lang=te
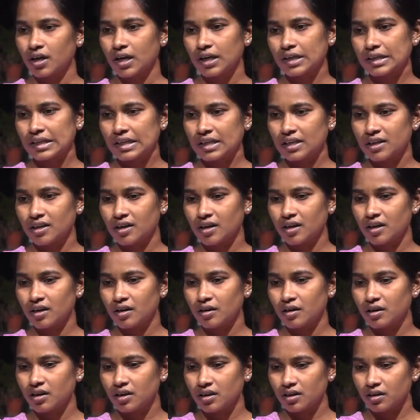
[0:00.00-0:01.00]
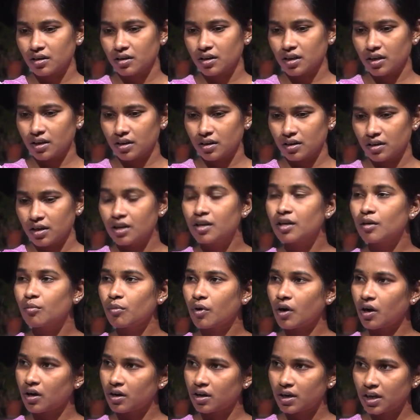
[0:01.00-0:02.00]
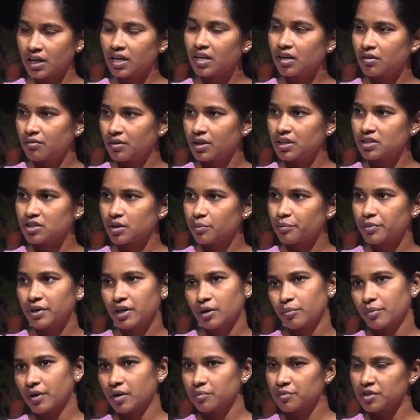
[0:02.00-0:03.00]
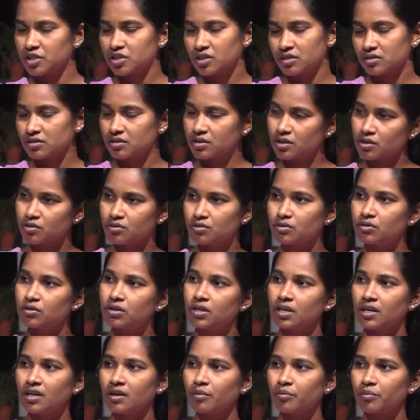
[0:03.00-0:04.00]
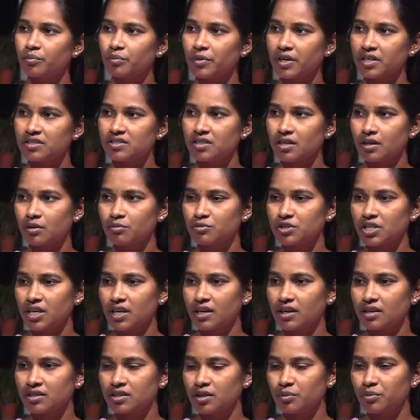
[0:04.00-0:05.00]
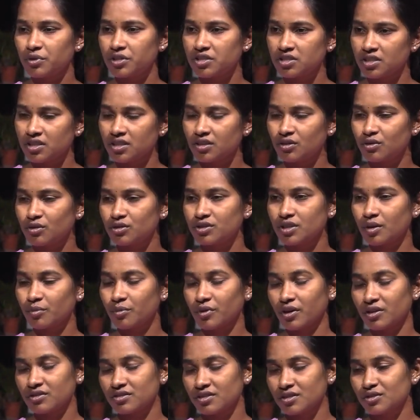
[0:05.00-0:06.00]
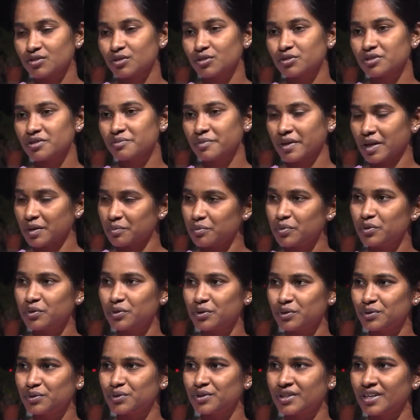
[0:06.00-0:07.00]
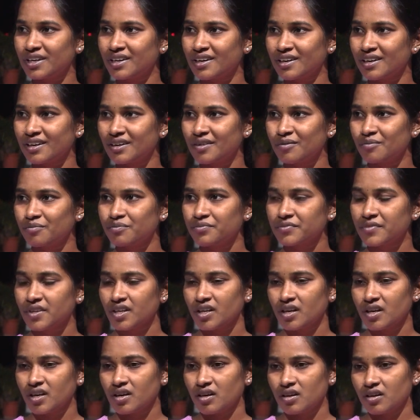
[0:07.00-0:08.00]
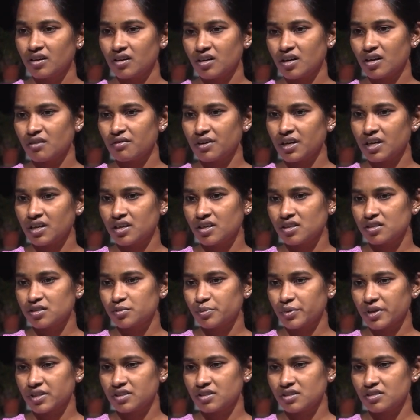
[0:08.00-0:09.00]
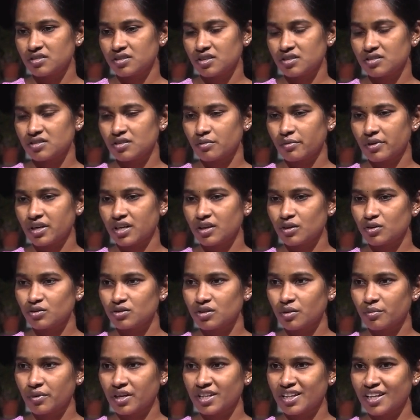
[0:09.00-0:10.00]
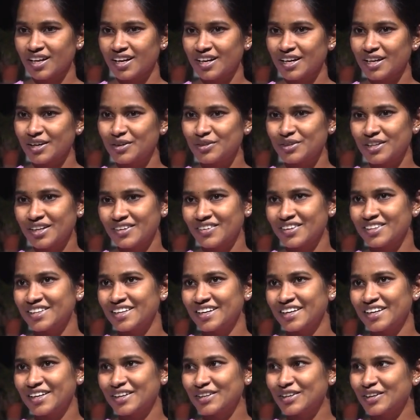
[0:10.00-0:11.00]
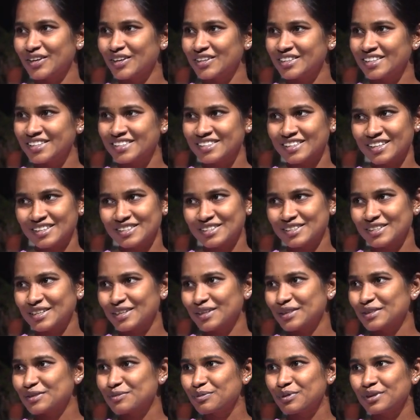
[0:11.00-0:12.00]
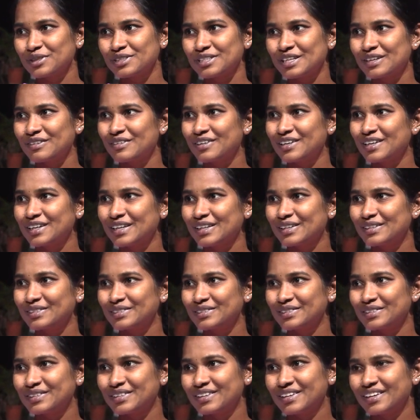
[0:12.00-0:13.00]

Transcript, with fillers: నాకు నిన్న నిన్న మార్నింగ్ నిన్న ఈవినింగ్ చెప్పిండే పర్మిషన్స్ తీసుకుంటేనే ప్రచారం చేయాలని చెప్పేసి ఈ రోజు ఆ ప్రాసెస్ కొంచెం అయిపోగొట్టుకున్నా ఇంకా వెహికల్స్ ప్రజెంట్ చేస్తామని కొంతమంది అన్నారు తర్వాత రిటర్న్ కాల్ చేసి అస్సలు రెస్పాన్స్ అవ్వట్లేదు